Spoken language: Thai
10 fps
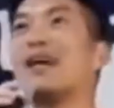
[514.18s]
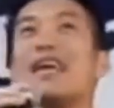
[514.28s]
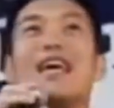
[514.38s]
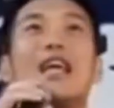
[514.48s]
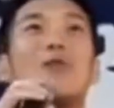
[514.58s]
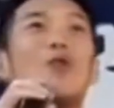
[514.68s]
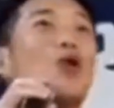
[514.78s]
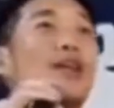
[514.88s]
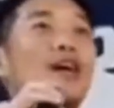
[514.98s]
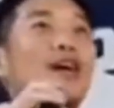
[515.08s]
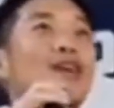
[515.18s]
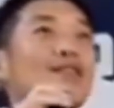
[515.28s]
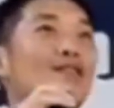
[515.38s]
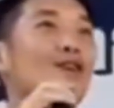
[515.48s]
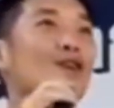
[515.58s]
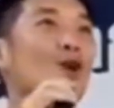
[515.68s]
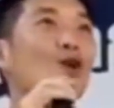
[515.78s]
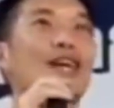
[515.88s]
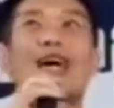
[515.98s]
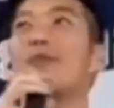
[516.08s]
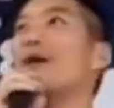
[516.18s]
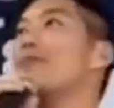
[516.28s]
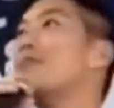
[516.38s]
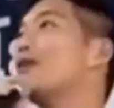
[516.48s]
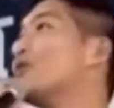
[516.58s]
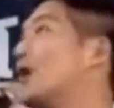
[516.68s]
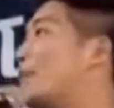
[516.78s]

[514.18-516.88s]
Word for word: อกี้เราพูดถึงโรงเรียนไม่มีคุณ